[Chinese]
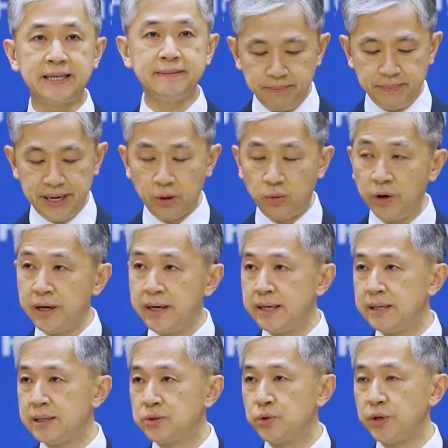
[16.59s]
美国
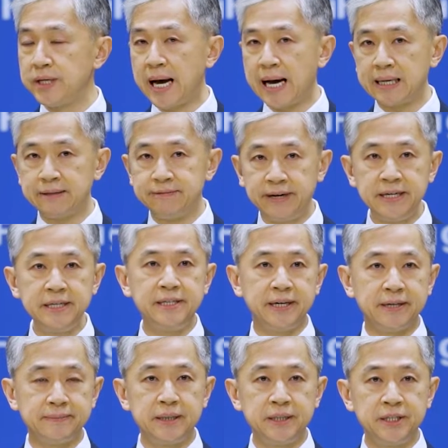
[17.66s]
最大的威
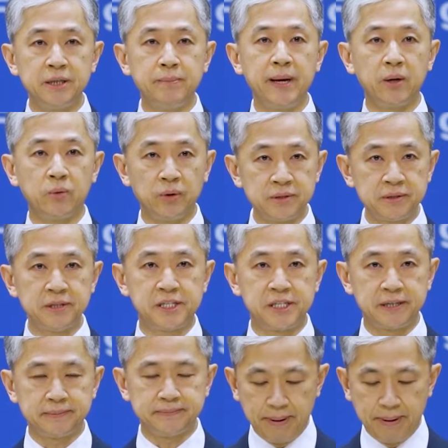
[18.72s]
胁是美国自己，